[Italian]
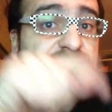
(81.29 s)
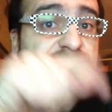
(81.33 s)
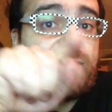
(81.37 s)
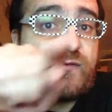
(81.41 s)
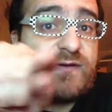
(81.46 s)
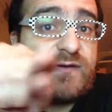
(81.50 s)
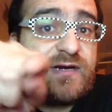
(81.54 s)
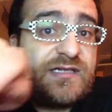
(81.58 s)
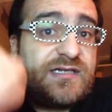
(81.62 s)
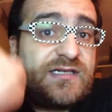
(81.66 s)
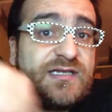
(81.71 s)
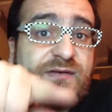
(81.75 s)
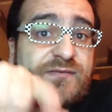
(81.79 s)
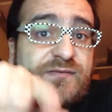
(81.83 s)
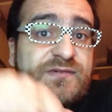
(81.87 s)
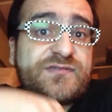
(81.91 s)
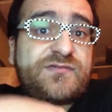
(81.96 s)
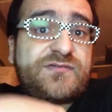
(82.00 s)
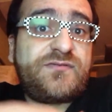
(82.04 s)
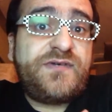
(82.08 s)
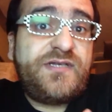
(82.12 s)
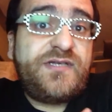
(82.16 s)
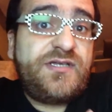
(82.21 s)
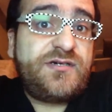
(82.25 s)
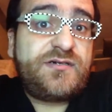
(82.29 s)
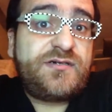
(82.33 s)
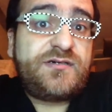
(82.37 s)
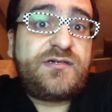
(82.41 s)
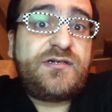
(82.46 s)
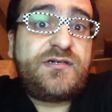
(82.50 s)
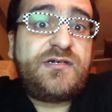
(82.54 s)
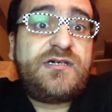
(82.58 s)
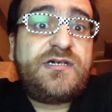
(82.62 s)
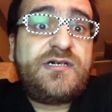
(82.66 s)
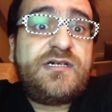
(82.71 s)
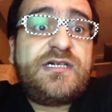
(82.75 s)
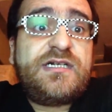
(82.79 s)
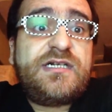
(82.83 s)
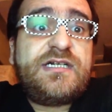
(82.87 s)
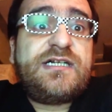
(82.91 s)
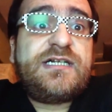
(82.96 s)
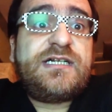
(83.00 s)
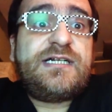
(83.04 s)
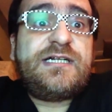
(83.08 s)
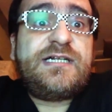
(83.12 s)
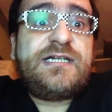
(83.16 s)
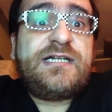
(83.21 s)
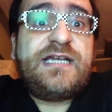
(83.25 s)
trovate da questo video
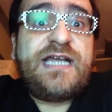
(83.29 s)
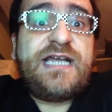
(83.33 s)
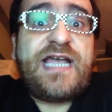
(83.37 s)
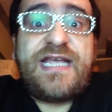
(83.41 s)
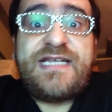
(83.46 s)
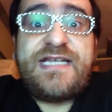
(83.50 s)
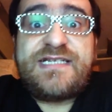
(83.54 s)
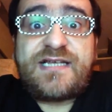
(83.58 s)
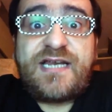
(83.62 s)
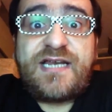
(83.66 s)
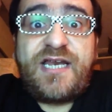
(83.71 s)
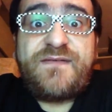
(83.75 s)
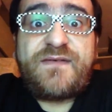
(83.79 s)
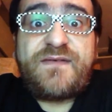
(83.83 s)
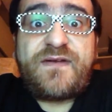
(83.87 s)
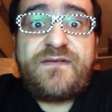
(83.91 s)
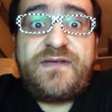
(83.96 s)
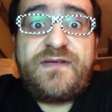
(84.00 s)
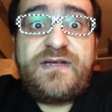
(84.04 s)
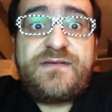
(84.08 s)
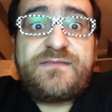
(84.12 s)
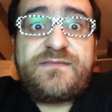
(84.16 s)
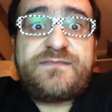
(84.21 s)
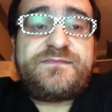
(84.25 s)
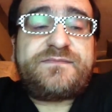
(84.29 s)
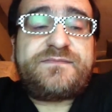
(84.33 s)
e iscrivervi